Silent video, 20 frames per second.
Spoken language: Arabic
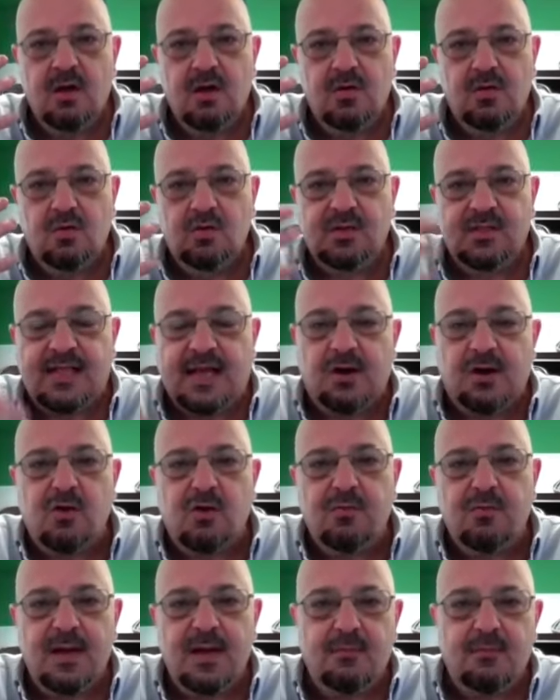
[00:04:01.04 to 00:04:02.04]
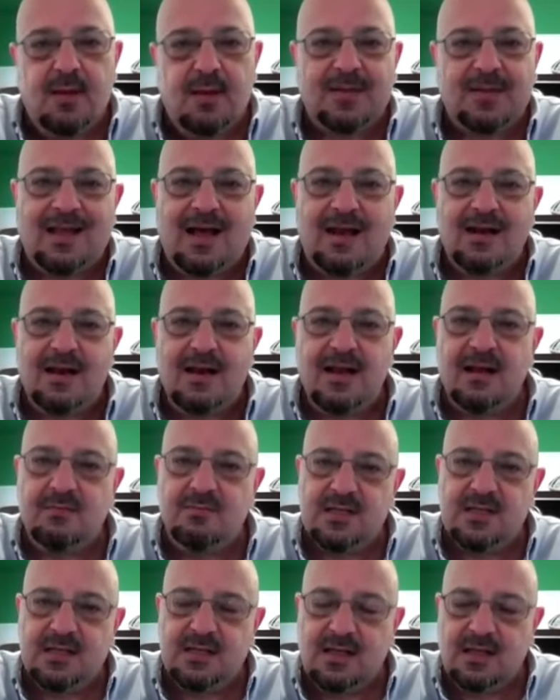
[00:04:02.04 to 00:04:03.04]
انه سنكمل ما بدأناه
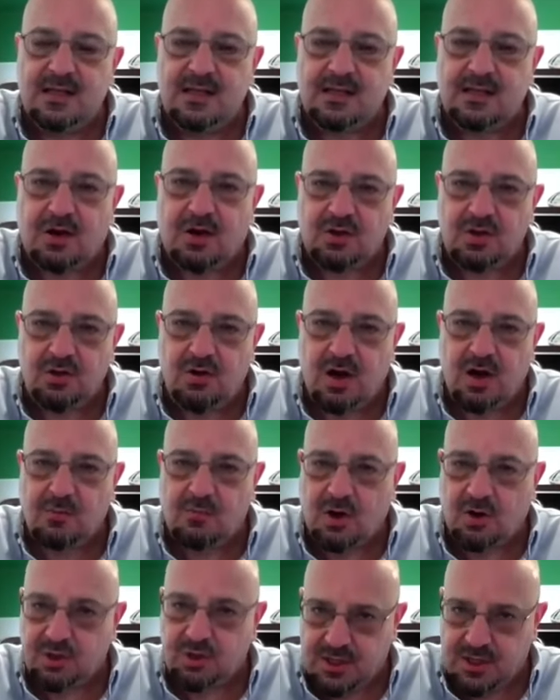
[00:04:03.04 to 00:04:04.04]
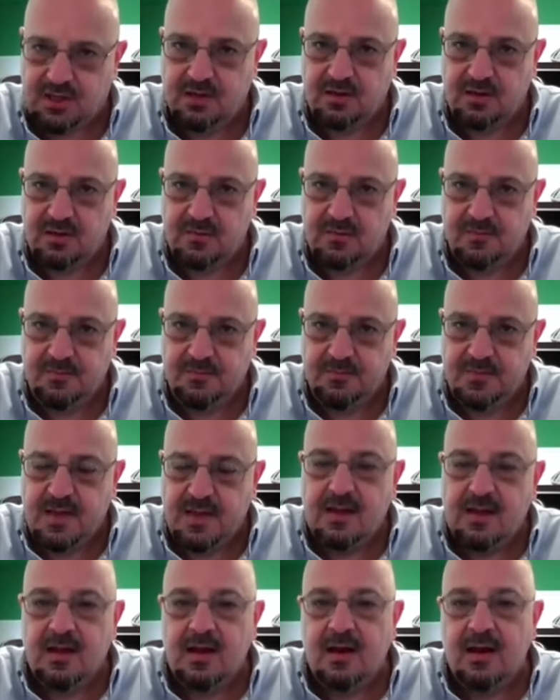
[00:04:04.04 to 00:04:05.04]
سنه 23 و24
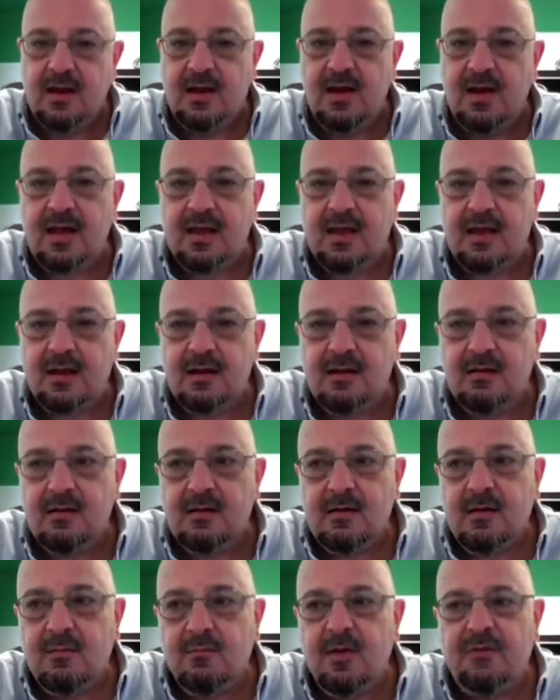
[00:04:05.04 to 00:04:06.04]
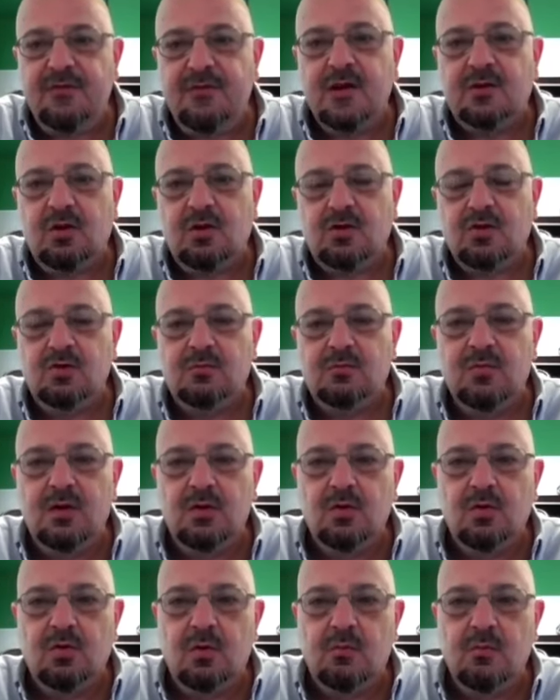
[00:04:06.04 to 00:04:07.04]
لكن ما فيك تحسب
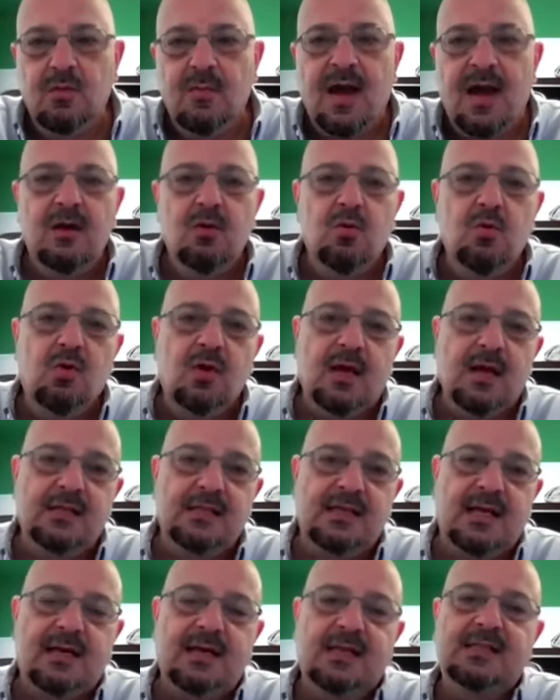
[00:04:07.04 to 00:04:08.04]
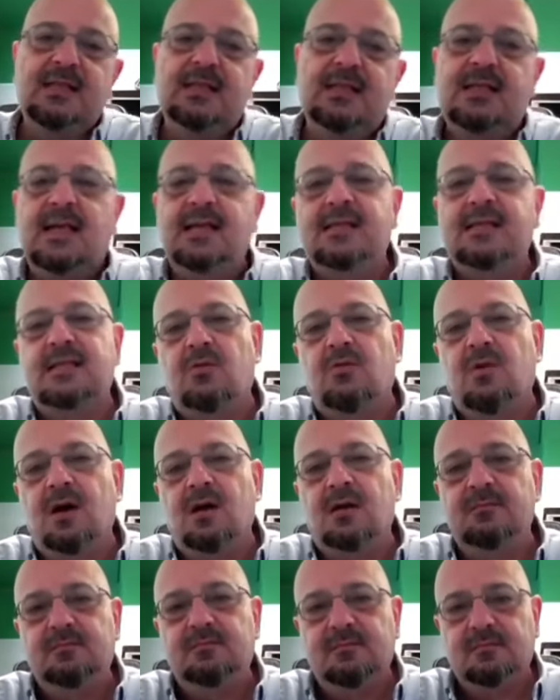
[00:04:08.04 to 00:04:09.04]
انه بما انه كان صرنا سنتين
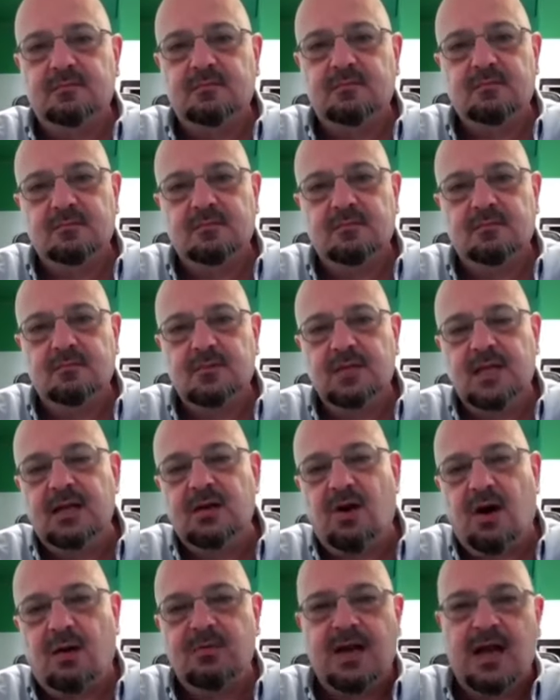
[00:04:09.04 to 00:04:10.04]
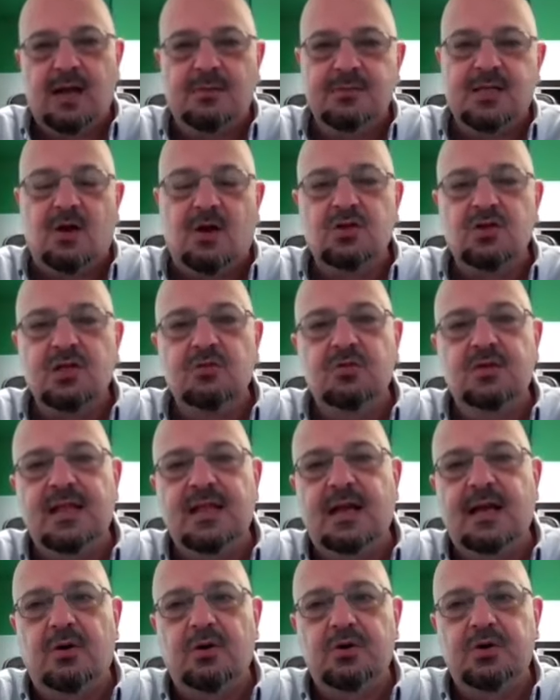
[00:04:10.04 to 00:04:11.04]
سوا نحن عملنا 25
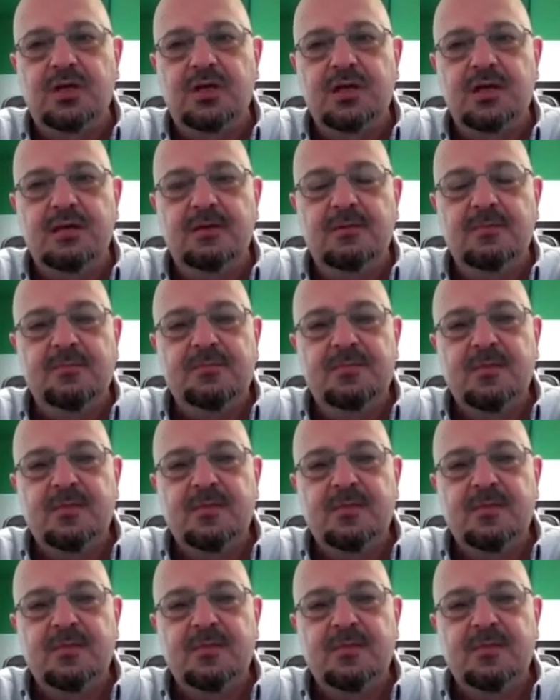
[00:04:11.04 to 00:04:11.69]
و22